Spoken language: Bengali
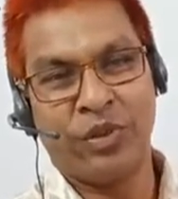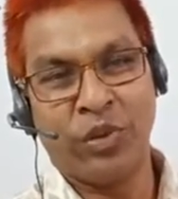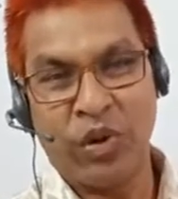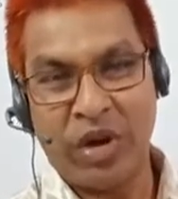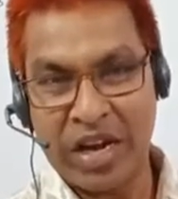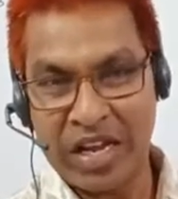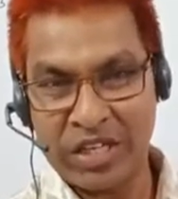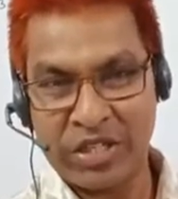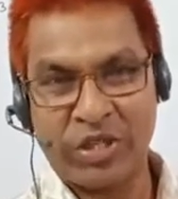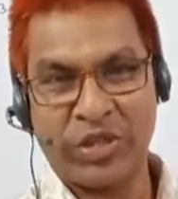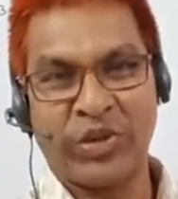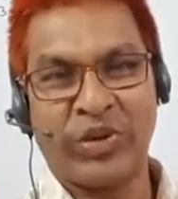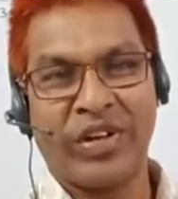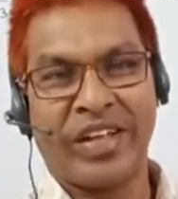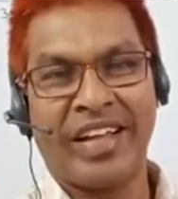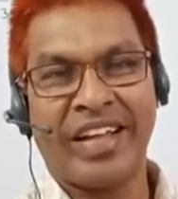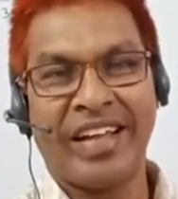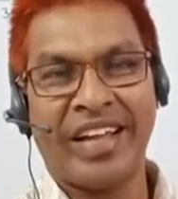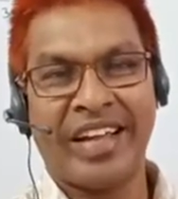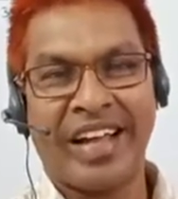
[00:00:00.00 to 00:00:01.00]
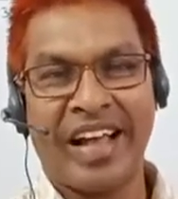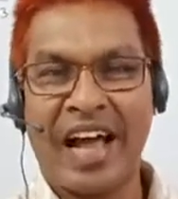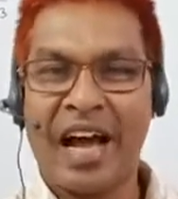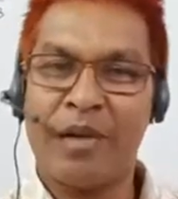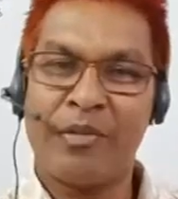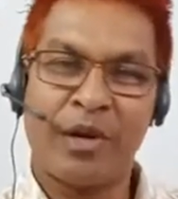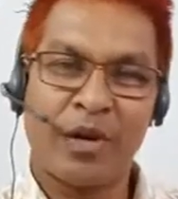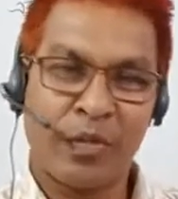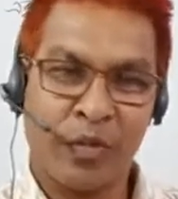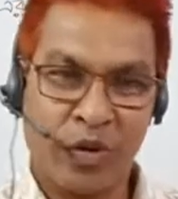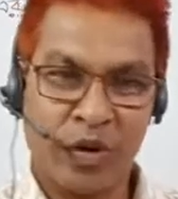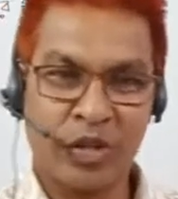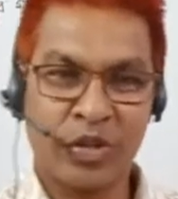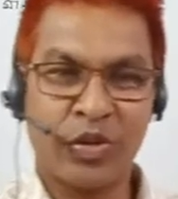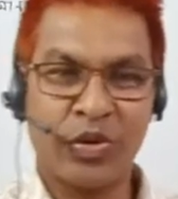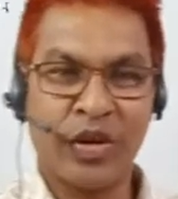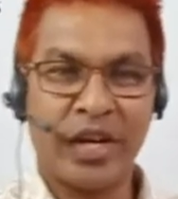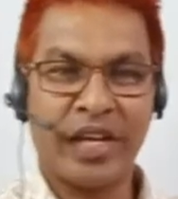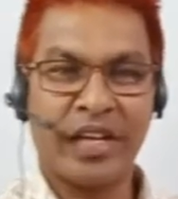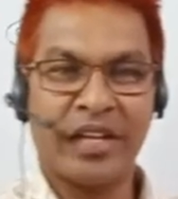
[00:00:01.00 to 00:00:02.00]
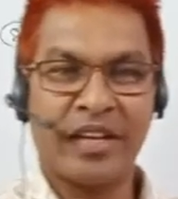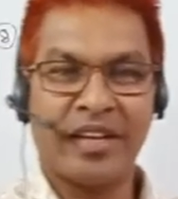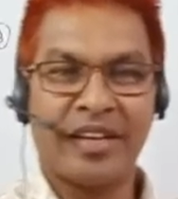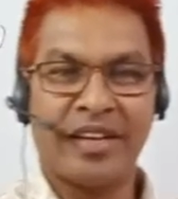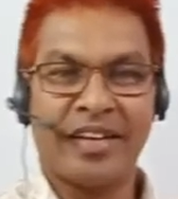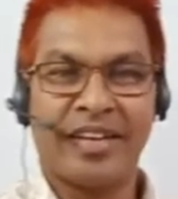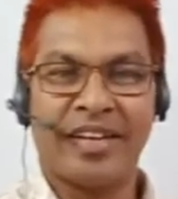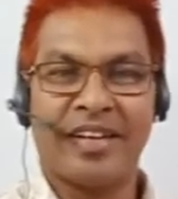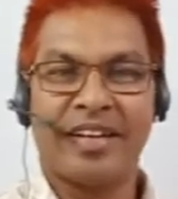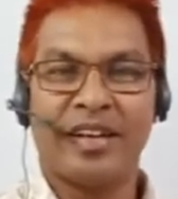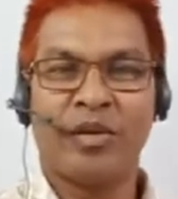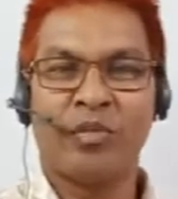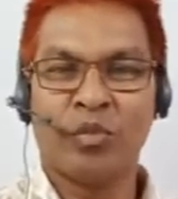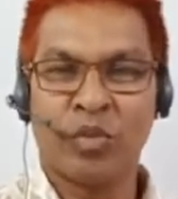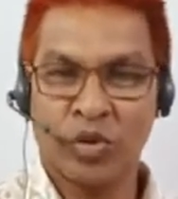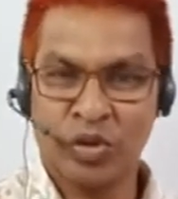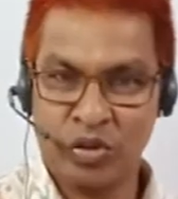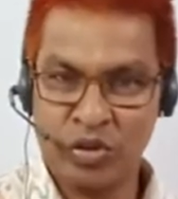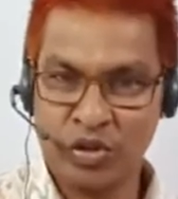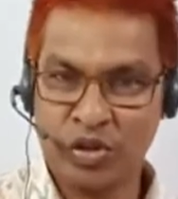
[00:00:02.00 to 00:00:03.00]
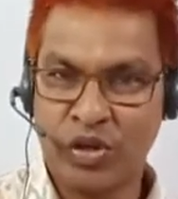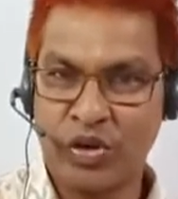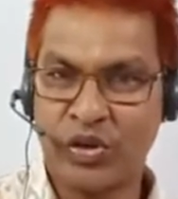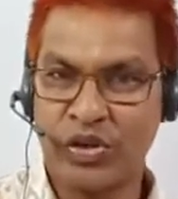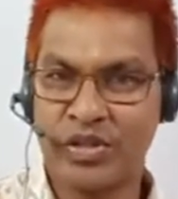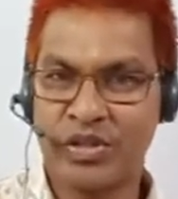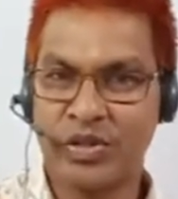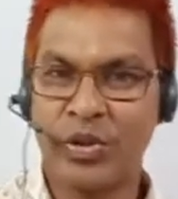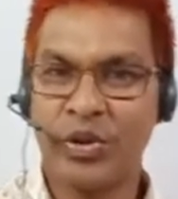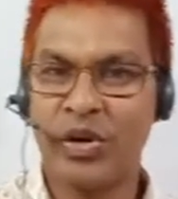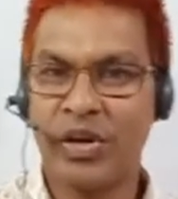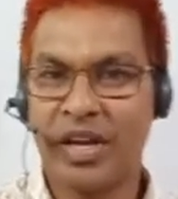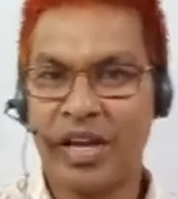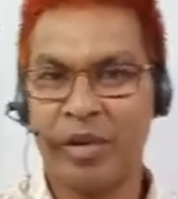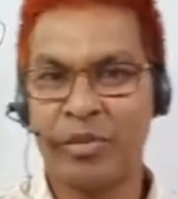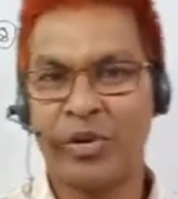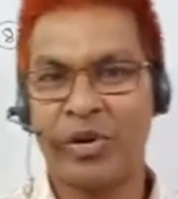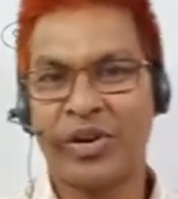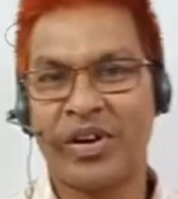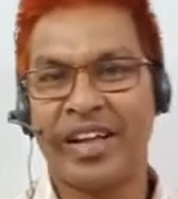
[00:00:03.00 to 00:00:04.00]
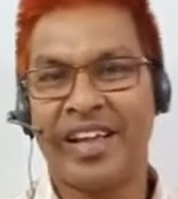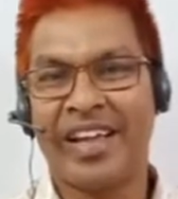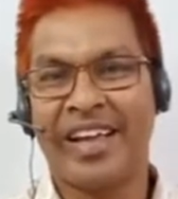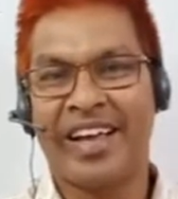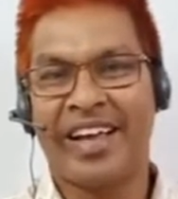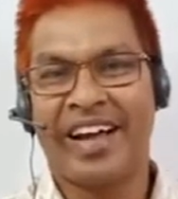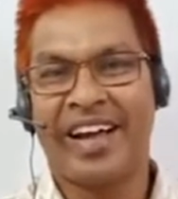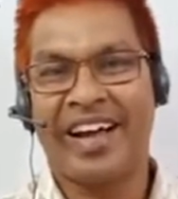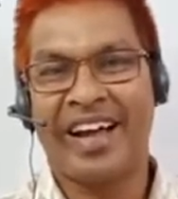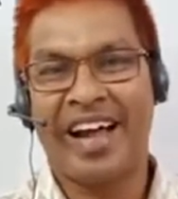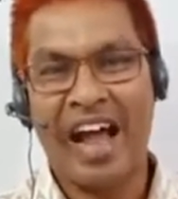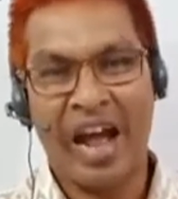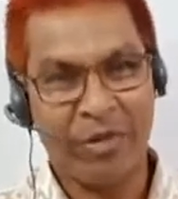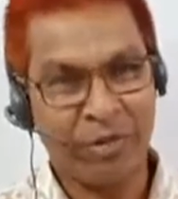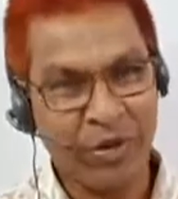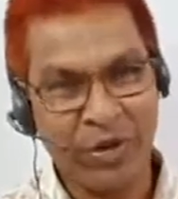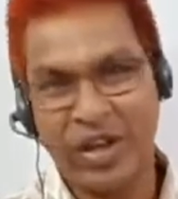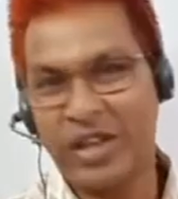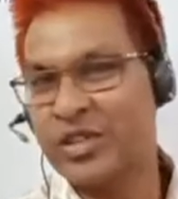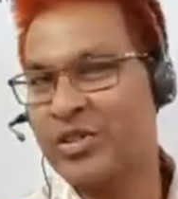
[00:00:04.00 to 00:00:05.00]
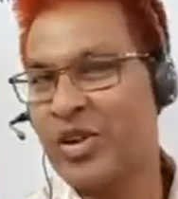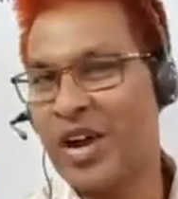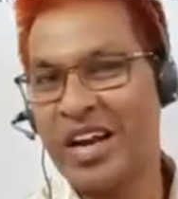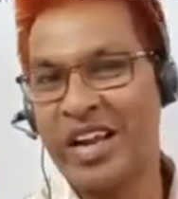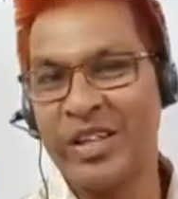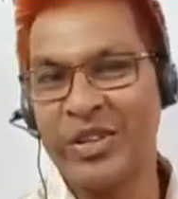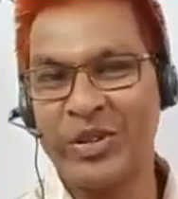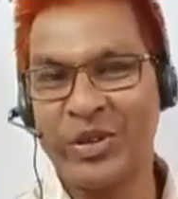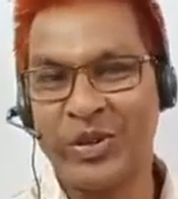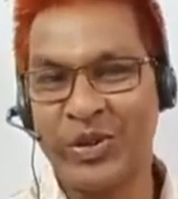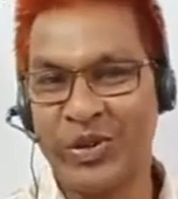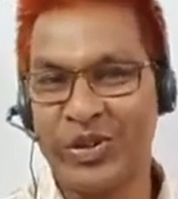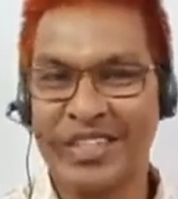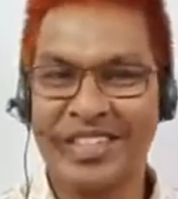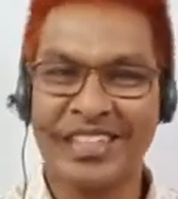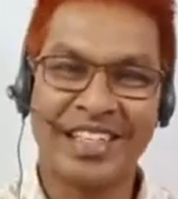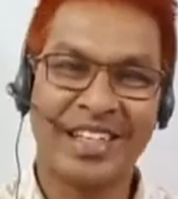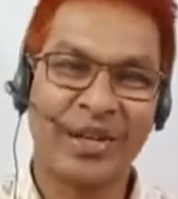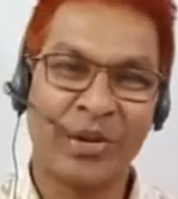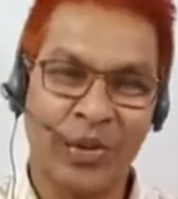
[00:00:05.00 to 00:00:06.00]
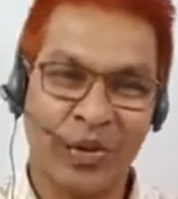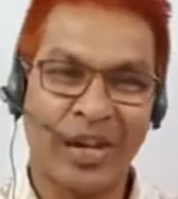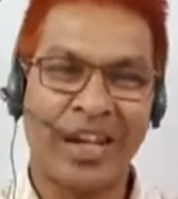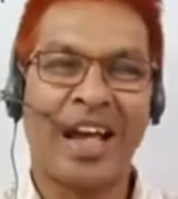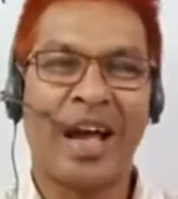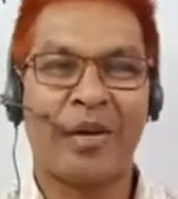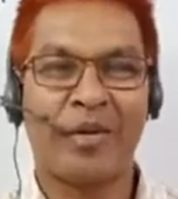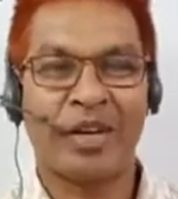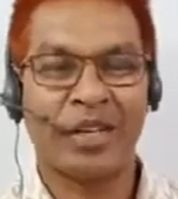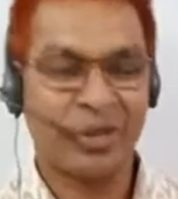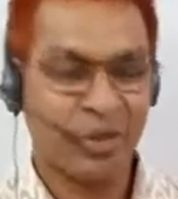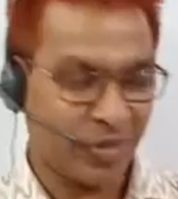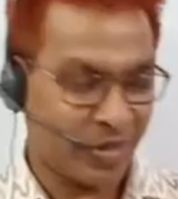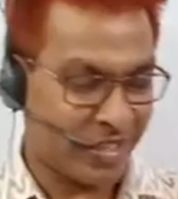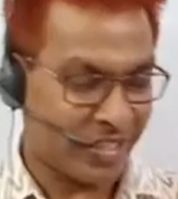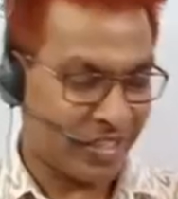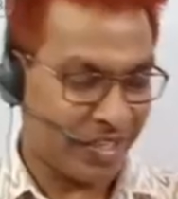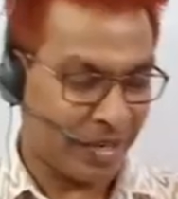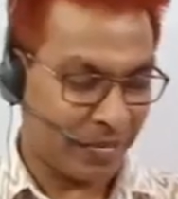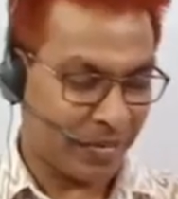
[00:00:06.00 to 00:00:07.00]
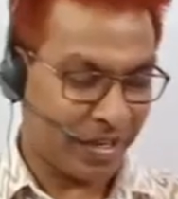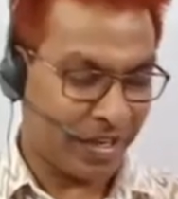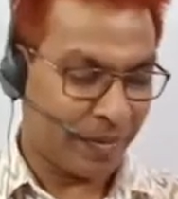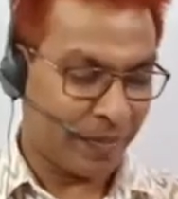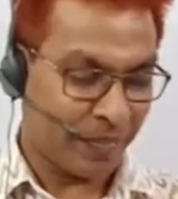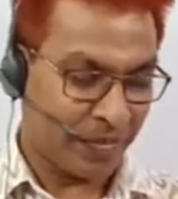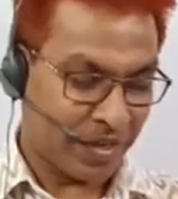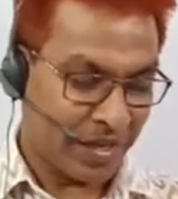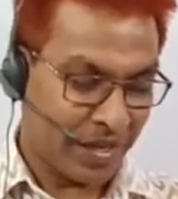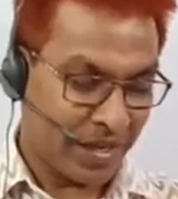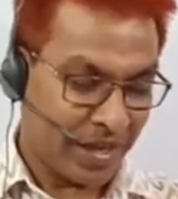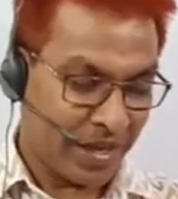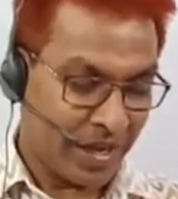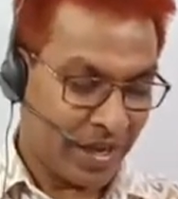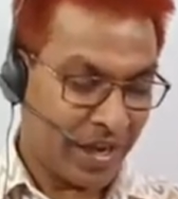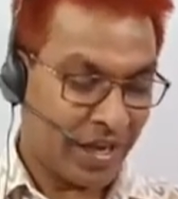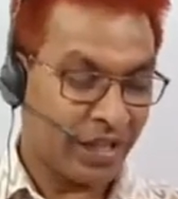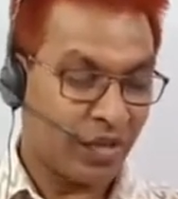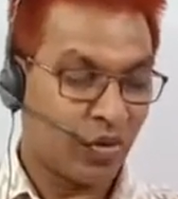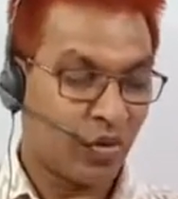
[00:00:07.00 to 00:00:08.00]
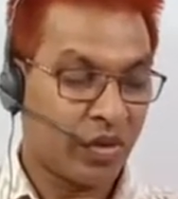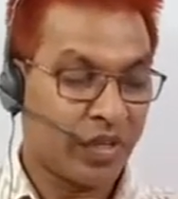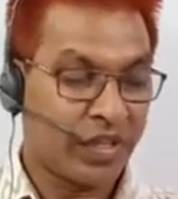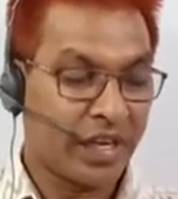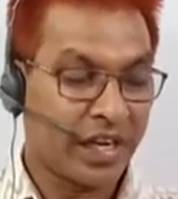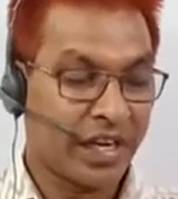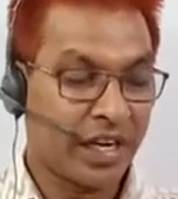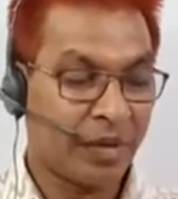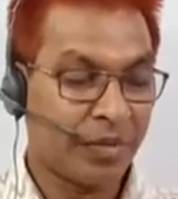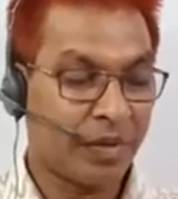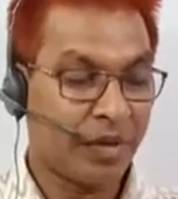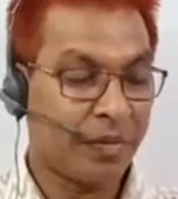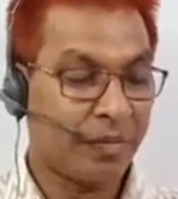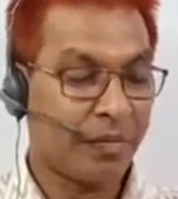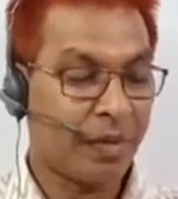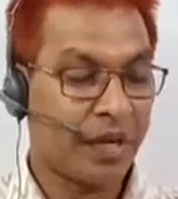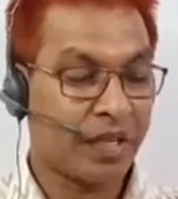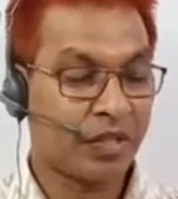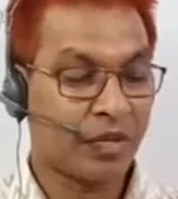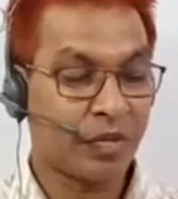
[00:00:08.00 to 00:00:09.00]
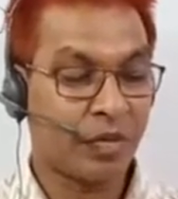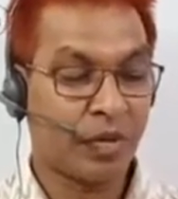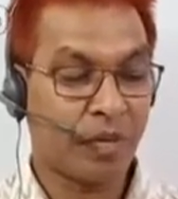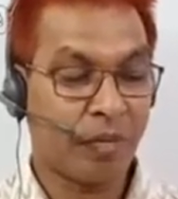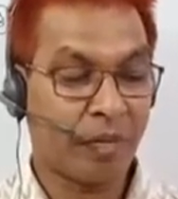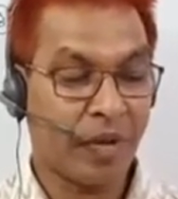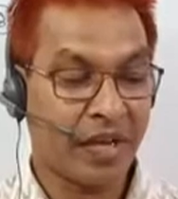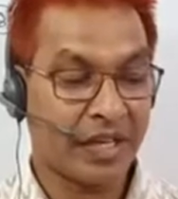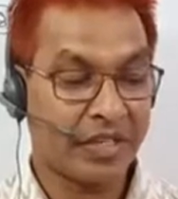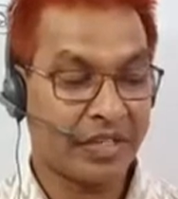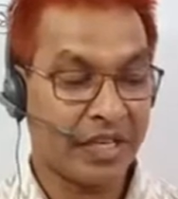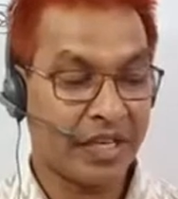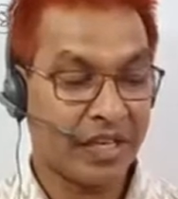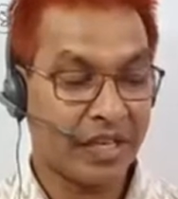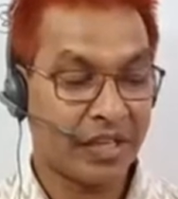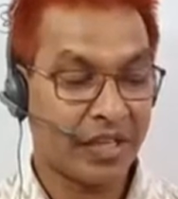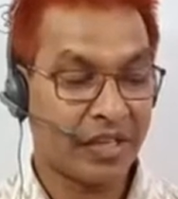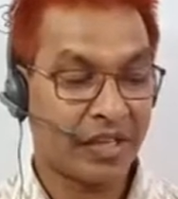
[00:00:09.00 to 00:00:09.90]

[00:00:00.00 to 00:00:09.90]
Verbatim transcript: উল্লাস করে আবার পড়াশোনায় মনোযোগী হয়েছ এবং আমিও একটু আনন্দ করেছি করে আবার তোমাদের সামনে এই তহিদ একাডেমি ফেসবুক পেজে